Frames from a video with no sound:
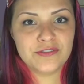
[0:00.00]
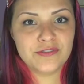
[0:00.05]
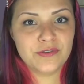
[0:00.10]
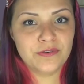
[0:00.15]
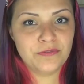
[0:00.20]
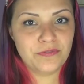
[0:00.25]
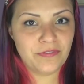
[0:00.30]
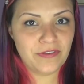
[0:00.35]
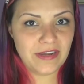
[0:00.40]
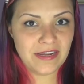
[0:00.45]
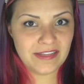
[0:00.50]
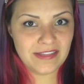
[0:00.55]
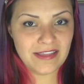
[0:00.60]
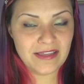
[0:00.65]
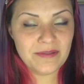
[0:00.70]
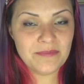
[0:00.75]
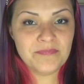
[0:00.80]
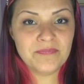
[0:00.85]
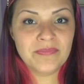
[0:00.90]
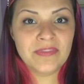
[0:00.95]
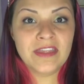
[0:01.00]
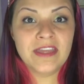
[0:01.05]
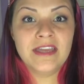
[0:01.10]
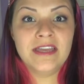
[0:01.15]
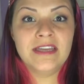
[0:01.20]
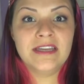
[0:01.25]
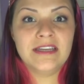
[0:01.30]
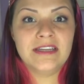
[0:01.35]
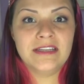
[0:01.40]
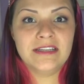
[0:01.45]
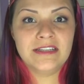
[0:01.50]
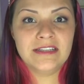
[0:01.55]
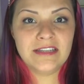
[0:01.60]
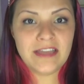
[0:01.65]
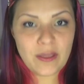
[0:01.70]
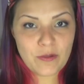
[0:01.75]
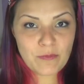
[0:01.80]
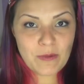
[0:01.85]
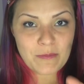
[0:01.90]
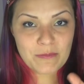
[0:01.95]
John Frieda.
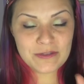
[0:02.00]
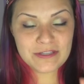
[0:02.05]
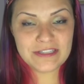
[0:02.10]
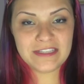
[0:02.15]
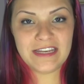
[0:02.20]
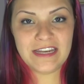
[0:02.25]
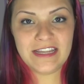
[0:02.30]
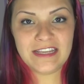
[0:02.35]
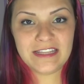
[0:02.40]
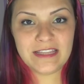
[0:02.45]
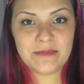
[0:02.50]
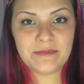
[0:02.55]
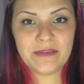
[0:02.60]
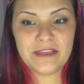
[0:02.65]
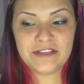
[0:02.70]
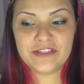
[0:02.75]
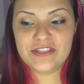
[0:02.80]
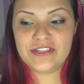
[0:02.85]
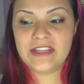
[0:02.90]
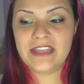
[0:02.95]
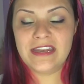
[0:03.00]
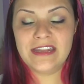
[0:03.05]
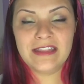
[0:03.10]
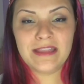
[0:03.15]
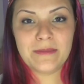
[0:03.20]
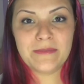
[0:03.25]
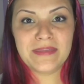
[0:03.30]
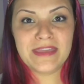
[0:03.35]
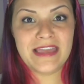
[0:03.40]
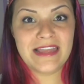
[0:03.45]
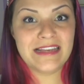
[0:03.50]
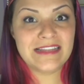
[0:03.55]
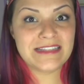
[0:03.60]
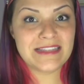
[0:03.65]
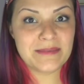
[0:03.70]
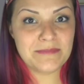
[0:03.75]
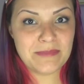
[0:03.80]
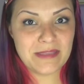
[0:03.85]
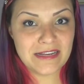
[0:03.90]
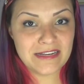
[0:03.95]
É, é uma amostrinha também de 30ml,
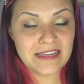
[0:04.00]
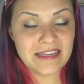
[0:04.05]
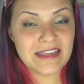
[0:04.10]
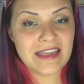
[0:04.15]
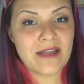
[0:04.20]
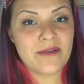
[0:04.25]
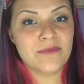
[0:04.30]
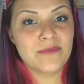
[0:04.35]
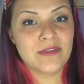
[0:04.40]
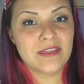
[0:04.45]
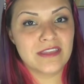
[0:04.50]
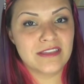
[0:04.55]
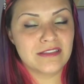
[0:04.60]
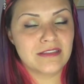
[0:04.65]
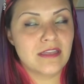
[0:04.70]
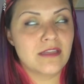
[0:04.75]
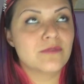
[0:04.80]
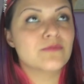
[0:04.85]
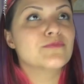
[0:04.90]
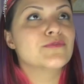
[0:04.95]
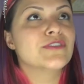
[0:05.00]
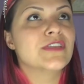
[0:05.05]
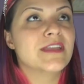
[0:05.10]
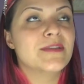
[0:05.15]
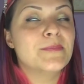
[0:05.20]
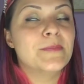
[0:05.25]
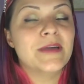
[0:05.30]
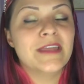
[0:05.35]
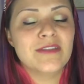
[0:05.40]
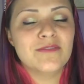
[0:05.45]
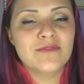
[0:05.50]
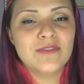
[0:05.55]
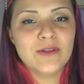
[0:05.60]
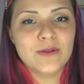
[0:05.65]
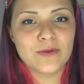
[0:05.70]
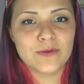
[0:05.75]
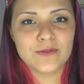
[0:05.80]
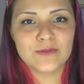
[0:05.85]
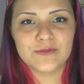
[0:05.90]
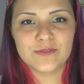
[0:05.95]
é bem legal. Tem um cheiro
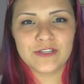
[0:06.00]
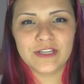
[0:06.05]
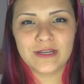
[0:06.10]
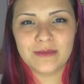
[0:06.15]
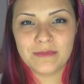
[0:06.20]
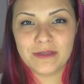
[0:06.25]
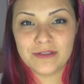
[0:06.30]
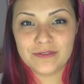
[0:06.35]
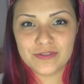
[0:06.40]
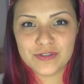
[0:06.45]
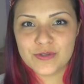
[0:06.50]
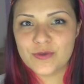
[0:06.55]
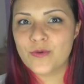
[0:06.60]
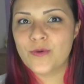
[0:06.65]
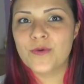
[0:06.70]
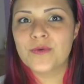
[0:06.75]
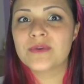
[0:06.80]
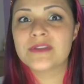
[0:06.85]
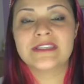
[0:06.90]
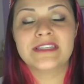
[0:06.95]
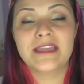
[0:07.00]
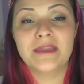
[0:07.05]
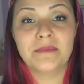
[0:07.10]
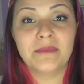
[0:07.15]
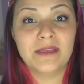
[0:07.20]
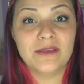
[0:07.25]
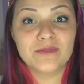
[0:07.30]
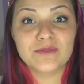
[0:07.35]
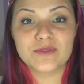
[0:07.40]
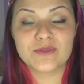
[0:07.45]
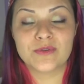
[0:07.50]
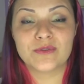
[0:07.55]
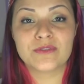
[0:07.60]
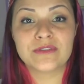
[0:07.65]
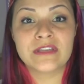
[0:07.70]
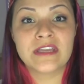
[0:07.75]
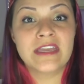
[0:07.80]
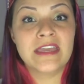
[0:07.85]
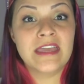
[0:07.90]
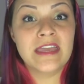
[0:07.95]
maravilhoso, um cheiro meio de coco, assim, é bem gostoso.